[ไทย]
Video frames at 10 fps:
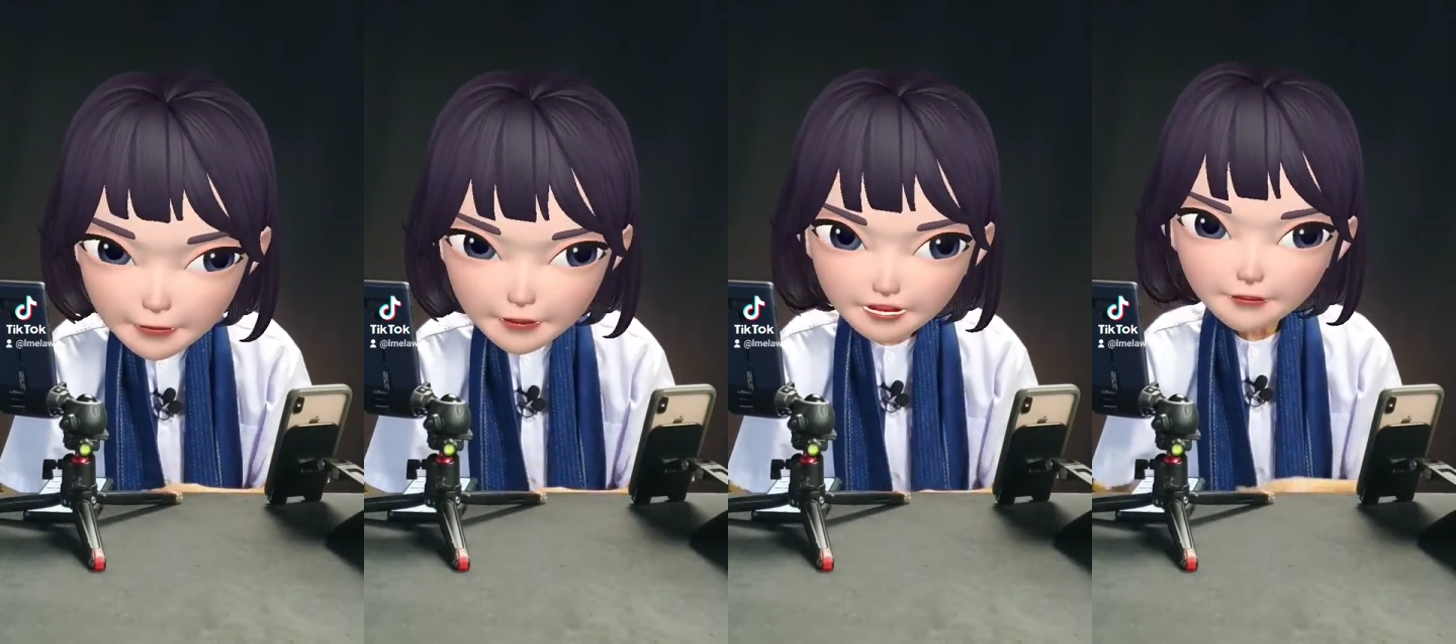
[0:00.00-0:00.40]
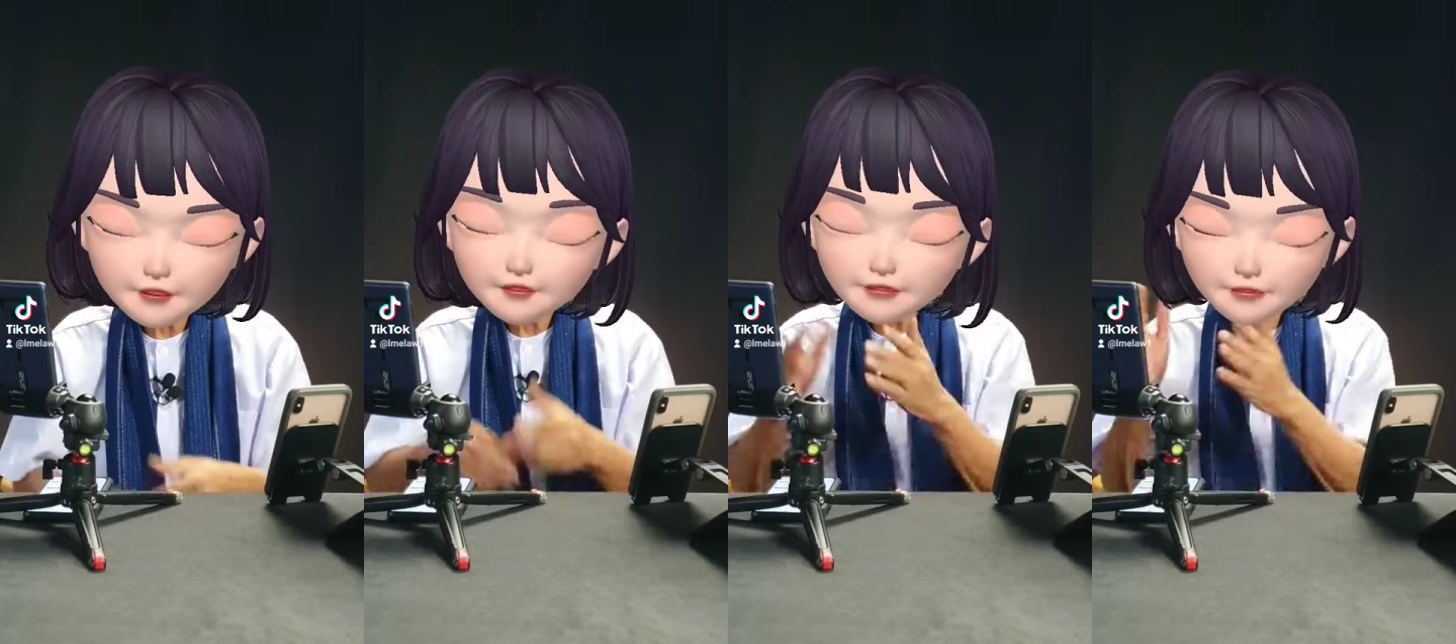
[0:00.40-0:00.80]
ก็ทำน
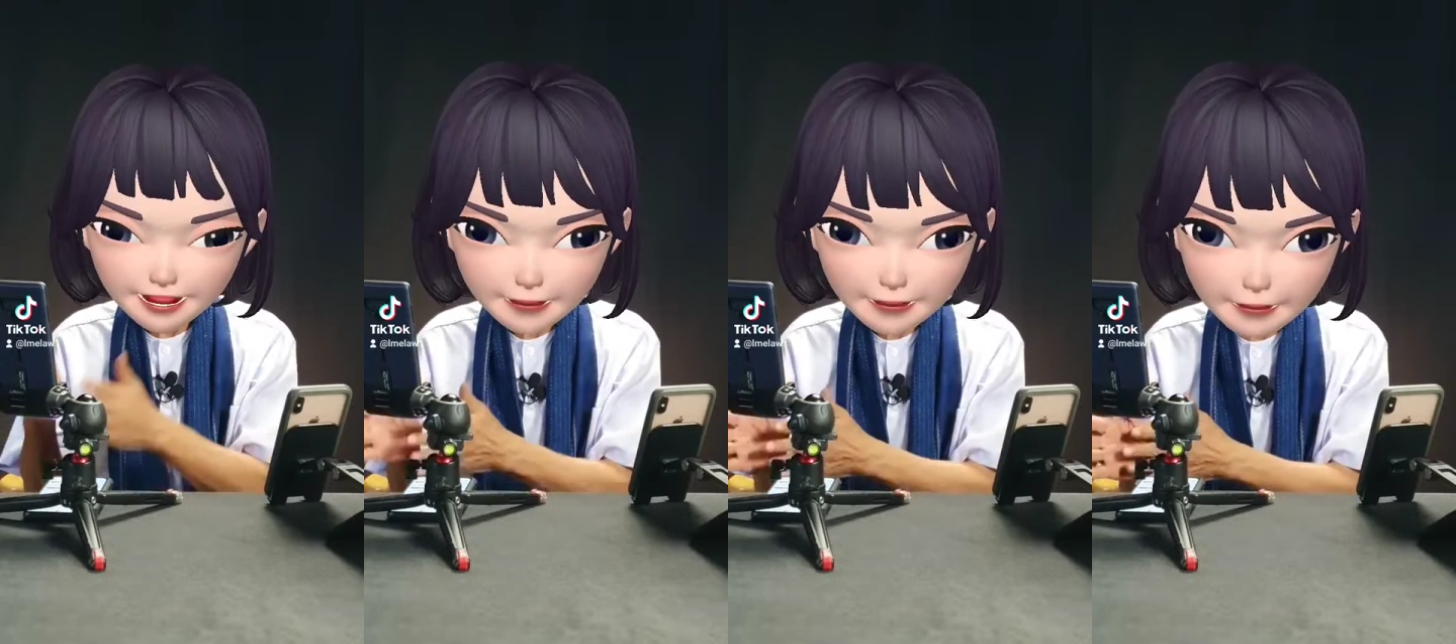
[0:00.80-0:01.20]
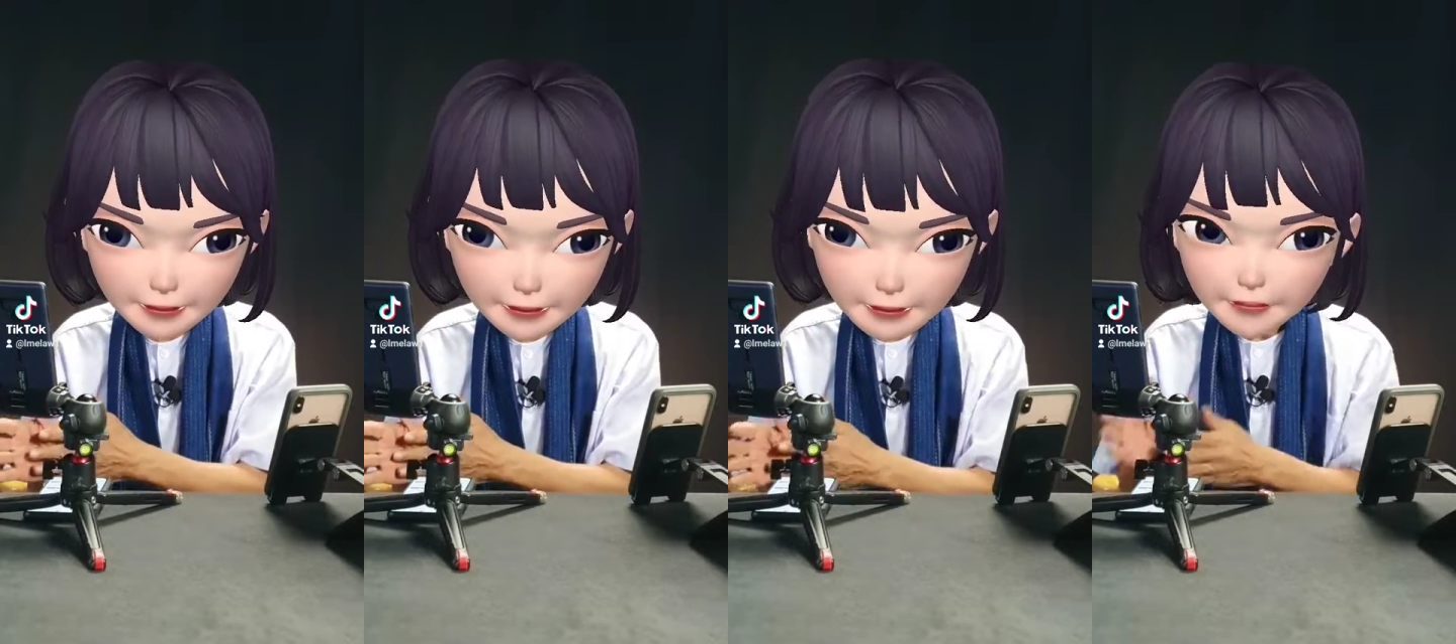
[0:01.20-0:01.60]
องเดียวกัน
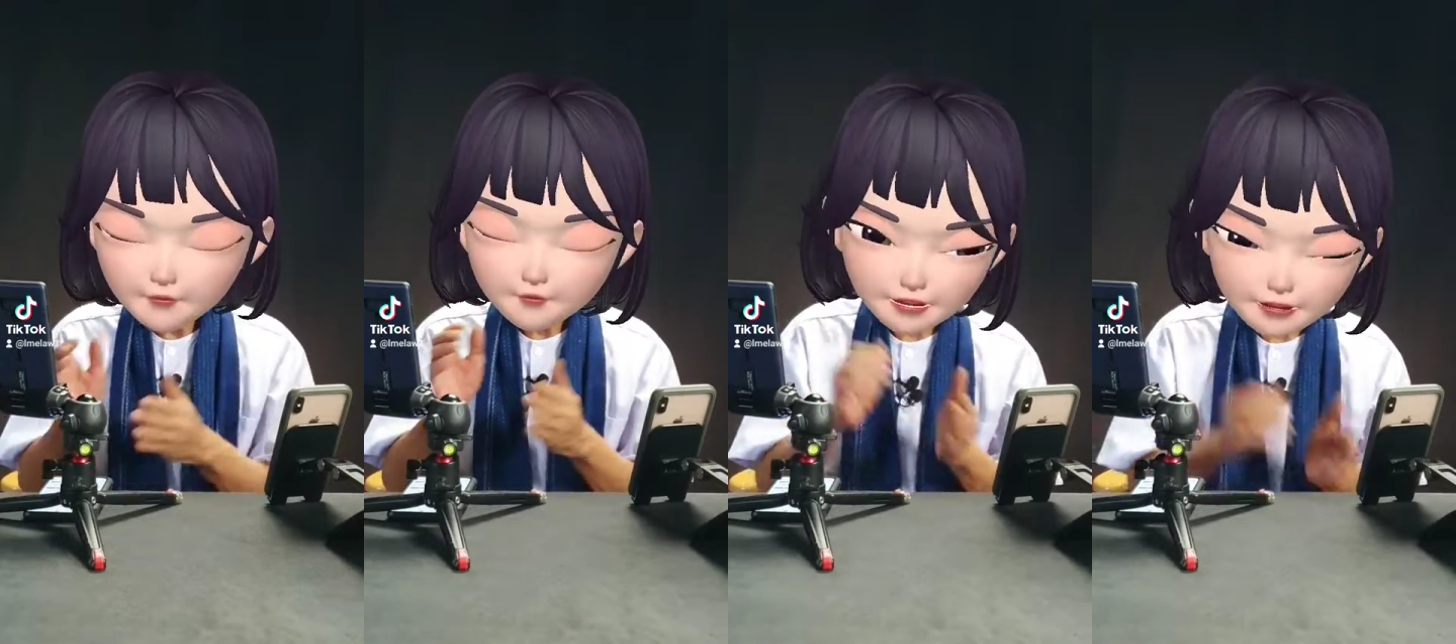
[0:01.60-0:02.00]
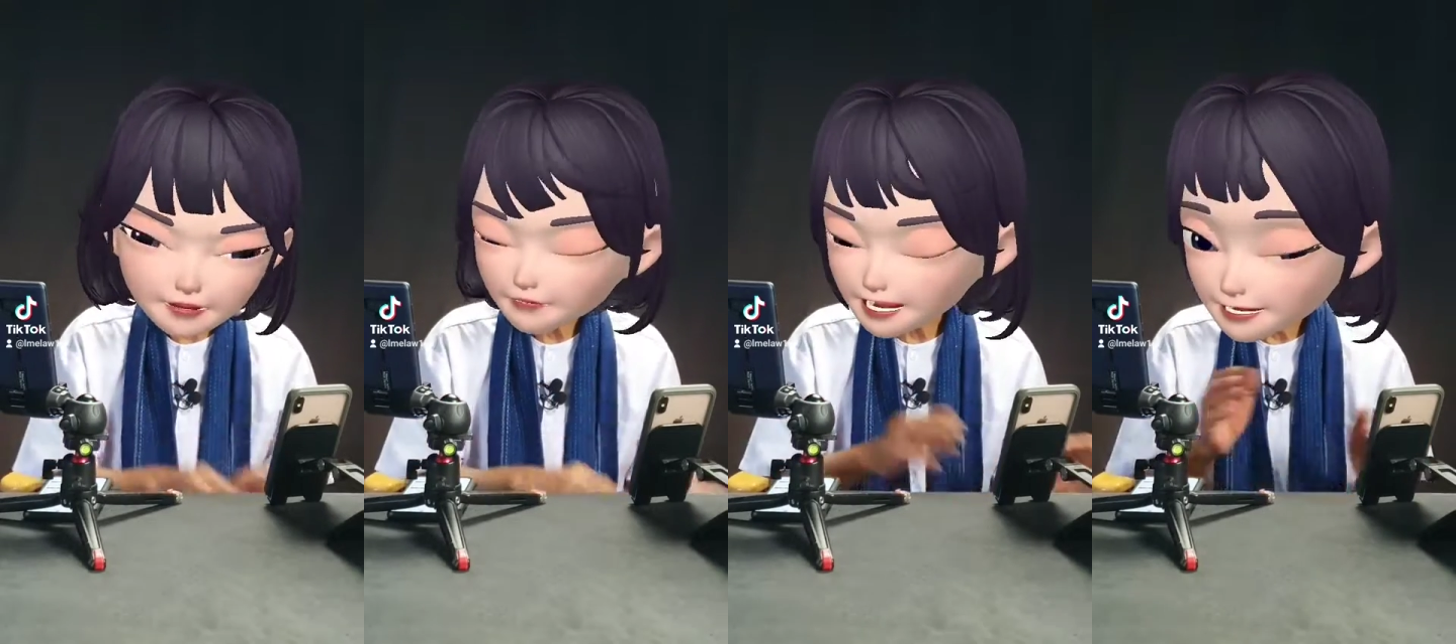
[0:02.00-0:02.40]
วันห
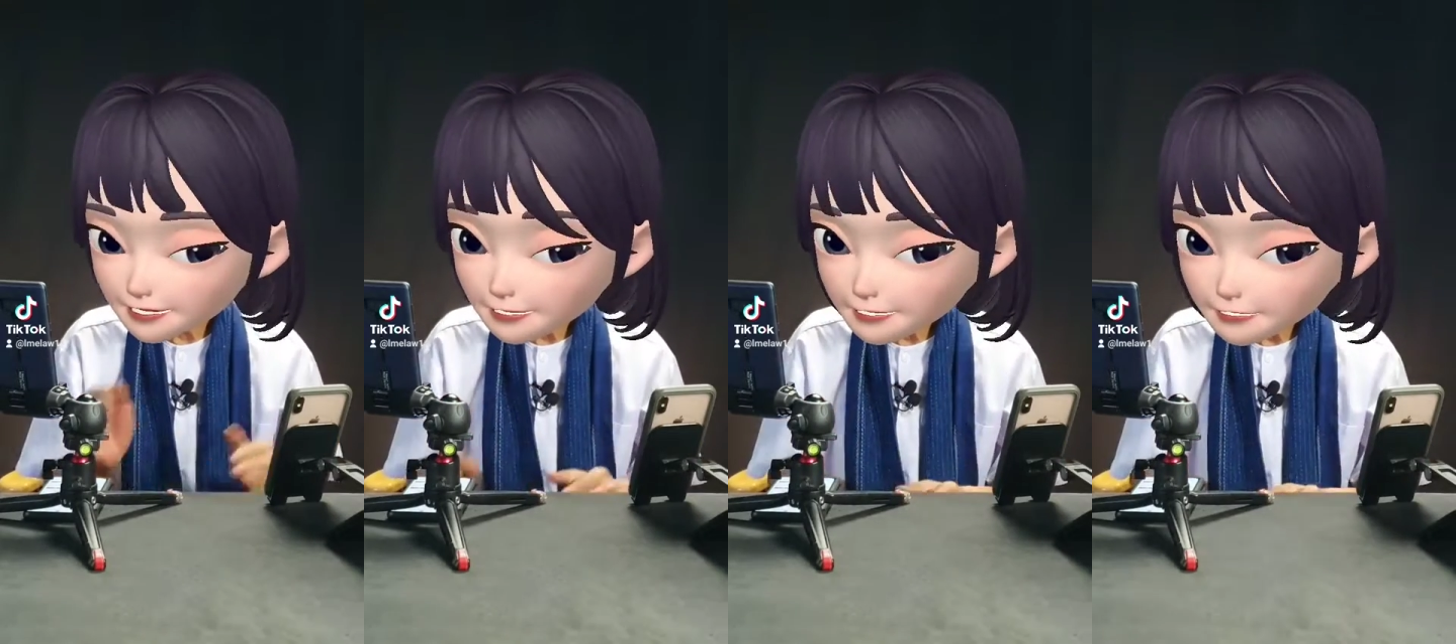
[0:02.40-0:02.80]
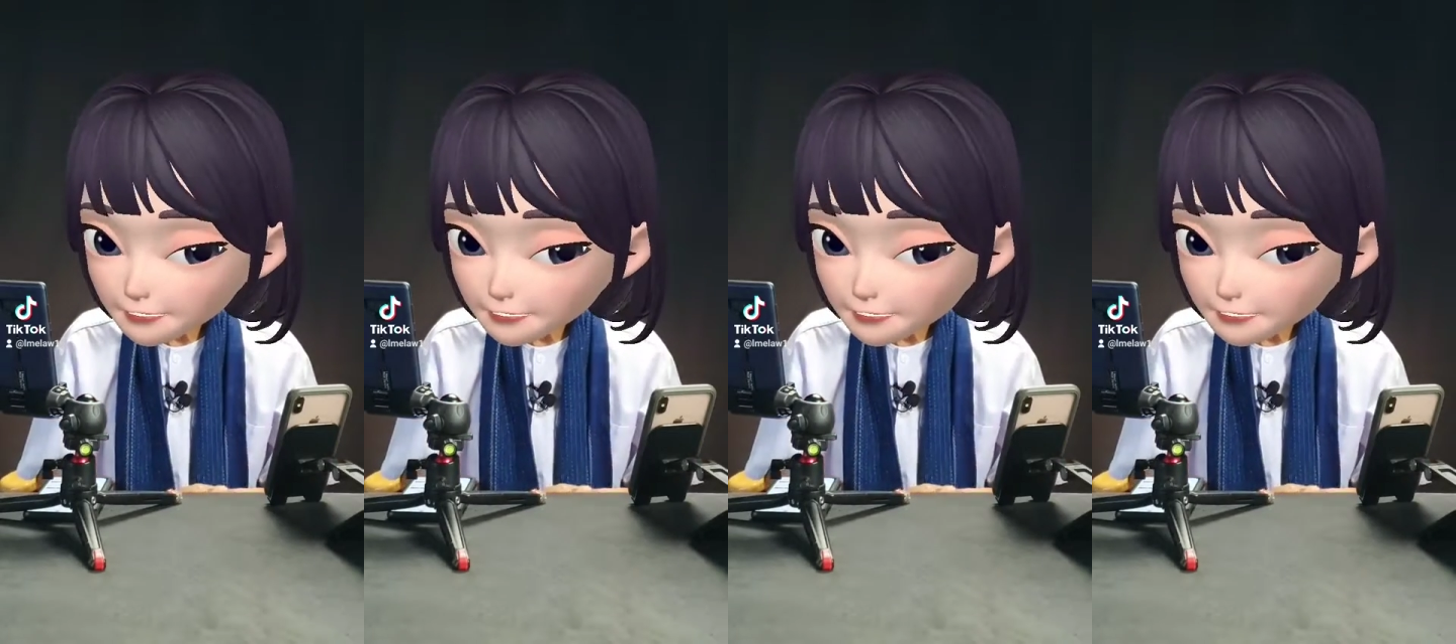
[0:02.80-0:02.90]
นึ่งเวลานั้น